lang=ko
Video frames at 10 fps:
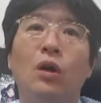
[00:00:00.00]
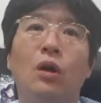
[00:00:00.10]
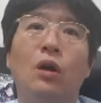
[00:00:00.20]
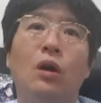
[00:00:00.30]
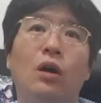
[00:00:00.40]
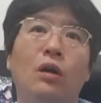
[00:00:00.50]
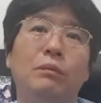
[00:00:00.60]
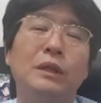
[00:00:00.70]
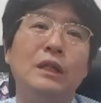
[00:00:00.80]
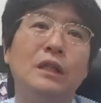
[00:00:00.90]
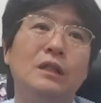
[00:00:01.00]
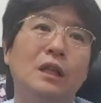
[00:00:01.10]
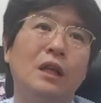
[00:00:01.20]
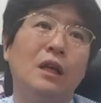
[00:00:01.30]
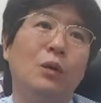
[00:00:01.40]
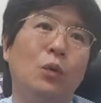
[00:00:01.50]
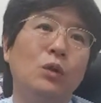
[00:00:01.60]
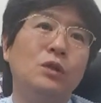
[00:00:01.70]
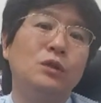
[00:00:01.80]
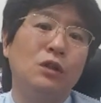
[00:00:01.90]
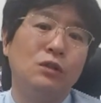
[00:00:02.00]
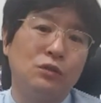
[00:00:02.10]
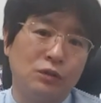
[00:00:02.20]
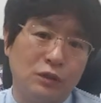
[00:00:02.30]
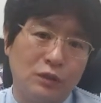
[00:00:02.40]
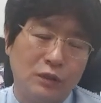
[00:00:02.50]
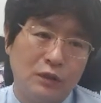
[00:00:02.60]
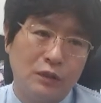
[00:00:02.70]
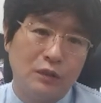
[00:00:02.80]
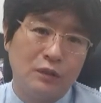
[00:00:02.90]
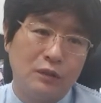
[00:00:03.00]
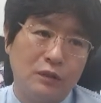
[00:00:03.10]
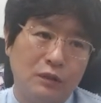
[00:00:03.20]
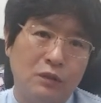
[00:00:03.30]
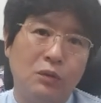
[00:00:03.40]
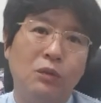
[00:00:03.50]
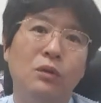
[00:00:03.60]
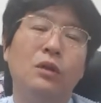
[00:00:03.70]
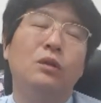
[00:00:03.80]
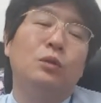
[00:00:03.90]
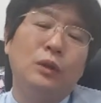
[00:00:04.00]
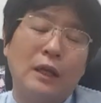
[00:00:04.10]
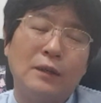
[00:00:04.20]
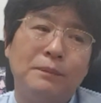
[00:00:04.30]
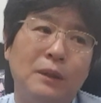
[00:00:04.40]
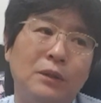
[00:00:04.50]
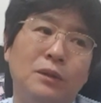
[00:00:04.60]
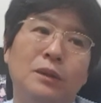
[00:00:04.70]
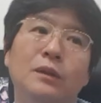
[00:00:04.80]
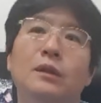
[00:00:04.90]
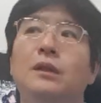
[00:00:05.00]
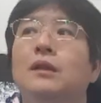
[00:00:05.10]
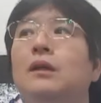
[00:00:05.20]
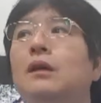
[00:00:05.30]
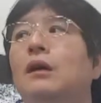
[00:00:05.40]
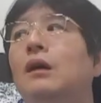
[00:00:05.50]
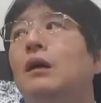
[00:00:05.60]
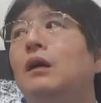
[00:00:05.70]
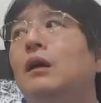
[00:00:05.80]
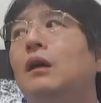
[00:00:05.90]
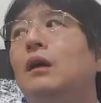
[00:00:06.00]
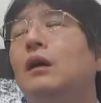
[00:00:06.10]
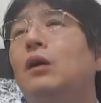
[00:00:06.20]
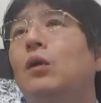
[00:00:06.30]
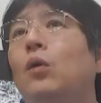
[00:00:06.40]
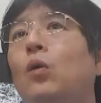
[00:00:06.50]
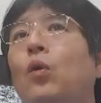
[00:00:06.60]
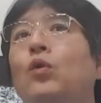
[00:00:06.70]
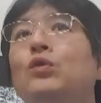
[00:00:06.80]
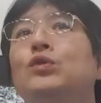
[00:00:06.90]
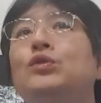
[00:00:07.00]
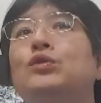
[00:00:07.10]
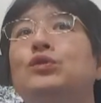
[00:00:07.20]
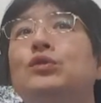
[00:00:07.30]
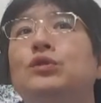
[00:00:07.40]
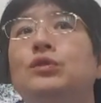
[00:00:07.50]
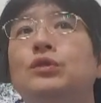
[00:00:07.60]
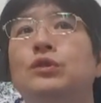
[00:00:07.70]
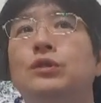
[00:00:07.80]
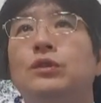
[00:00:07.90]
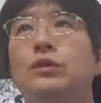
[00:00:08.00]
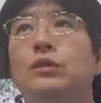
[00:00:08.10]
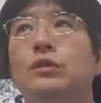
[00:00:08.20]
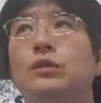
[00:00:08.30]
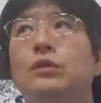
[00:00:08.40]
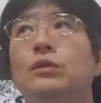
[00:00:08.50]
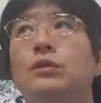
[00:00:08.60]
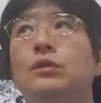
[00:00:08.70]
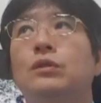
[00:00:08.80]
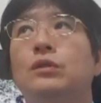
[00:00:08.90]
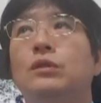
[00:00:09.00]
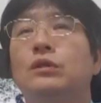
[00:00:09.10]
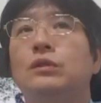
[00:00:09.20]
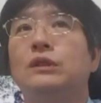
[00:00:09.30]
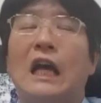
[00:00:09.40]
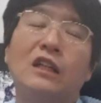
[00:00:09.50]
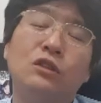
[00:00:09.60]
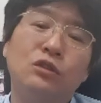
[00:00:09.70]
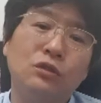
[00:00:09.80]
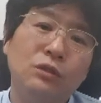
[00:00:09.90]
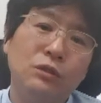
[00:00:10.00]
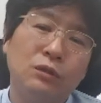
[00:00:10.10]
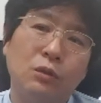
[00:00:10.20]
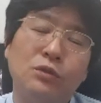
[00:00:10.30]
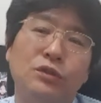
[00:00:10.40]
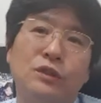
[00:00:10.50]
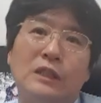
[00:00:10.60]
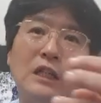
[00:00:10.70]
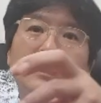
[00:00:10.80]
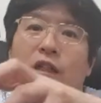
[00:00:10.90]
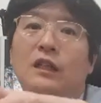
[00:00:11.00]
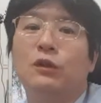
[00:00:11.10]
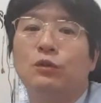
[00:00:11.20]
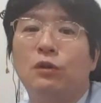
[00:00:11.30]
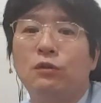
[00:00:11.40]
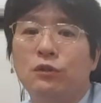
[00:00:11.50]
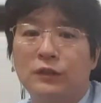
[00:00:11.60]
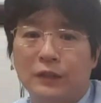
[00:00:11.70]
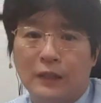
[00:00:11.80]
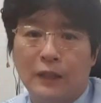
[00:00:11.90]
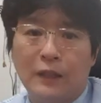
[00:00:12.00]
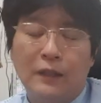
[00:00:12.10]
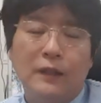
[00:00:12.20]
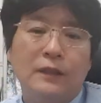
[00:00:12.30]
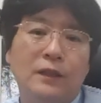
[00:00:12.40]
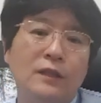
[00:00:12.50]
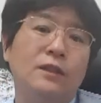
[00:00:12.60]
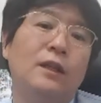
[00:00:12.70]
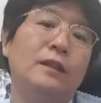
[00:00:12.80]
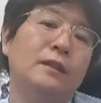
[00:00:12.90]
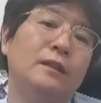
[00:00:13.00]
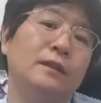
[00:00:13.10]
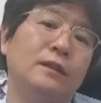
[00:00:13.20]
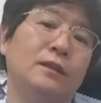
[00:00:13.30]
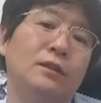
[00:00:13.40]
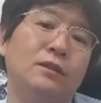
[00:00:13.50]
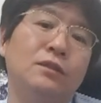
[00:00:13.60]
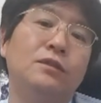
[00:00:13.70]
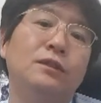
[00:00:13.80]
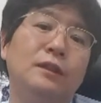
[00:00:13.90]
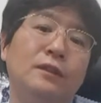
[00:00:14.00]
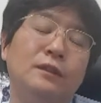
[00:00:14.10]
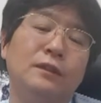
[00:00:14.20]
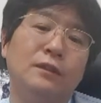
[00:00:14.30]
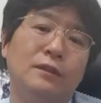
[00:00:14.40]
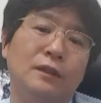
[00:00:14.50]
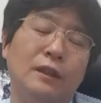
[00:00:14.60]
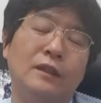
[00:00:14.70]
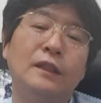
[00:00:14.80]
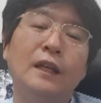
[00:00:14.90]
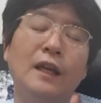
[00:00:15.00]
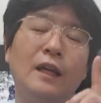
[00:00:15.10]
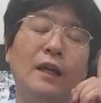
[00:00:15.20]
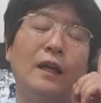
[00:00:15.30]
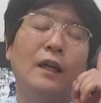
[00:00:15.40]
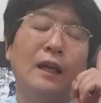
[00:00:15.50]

어, 미세골절술, 그리고 또 다른 말로는 어, 골수 어, 자극술, 골수를 자극해갖고 연골을 이렇게 생성하는 그런 수술이거든요. 예, 그게